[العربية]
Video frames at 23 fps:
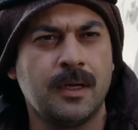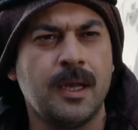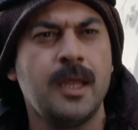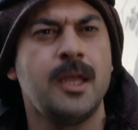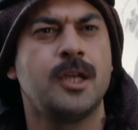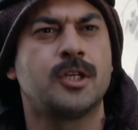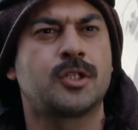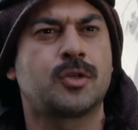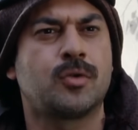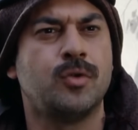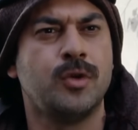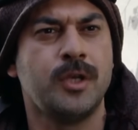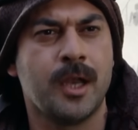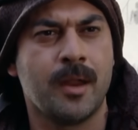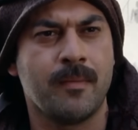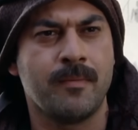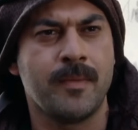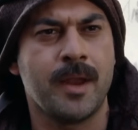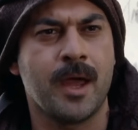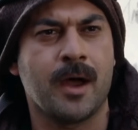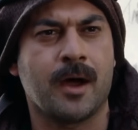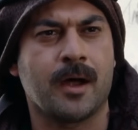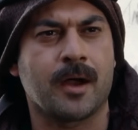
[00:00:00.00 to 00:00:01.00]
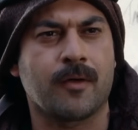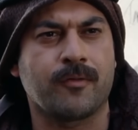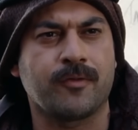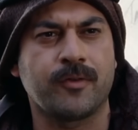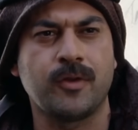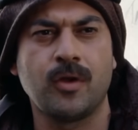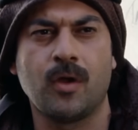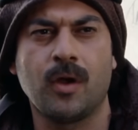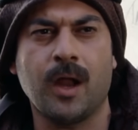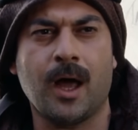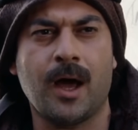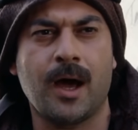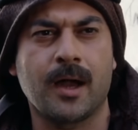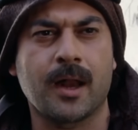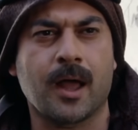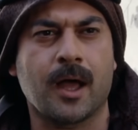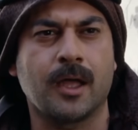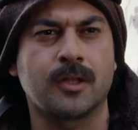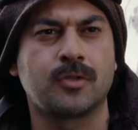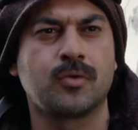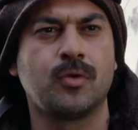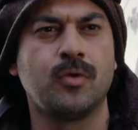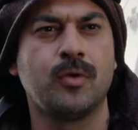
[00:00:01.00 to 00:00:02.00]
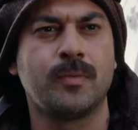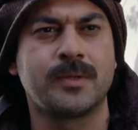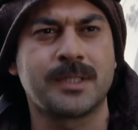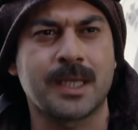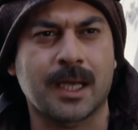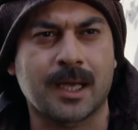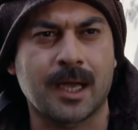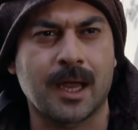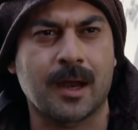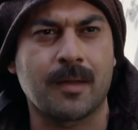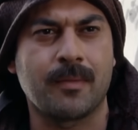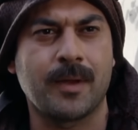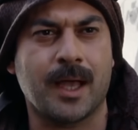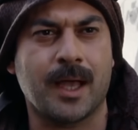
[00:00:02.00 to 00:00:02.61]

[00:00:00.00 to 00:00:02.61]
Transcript: ليش كنا بنعرف انه الحاره حتكون مسكره